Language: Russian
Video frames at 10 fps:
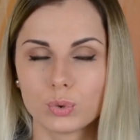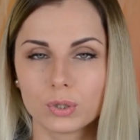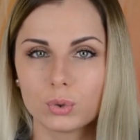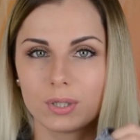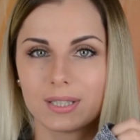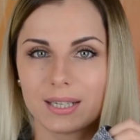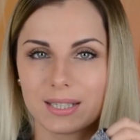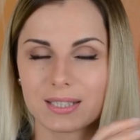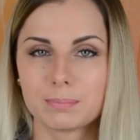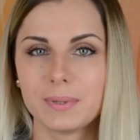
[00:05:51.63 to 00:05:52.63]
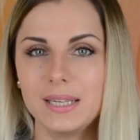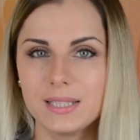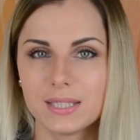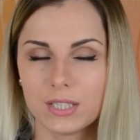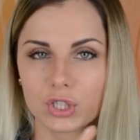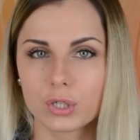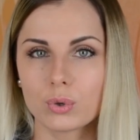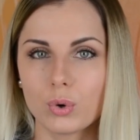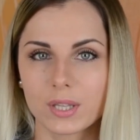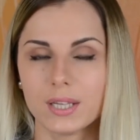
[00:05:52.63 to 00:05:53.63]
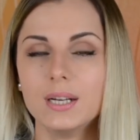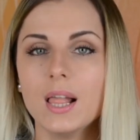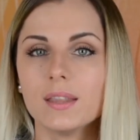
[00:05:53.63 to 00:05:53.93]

у которых распылитель широкий.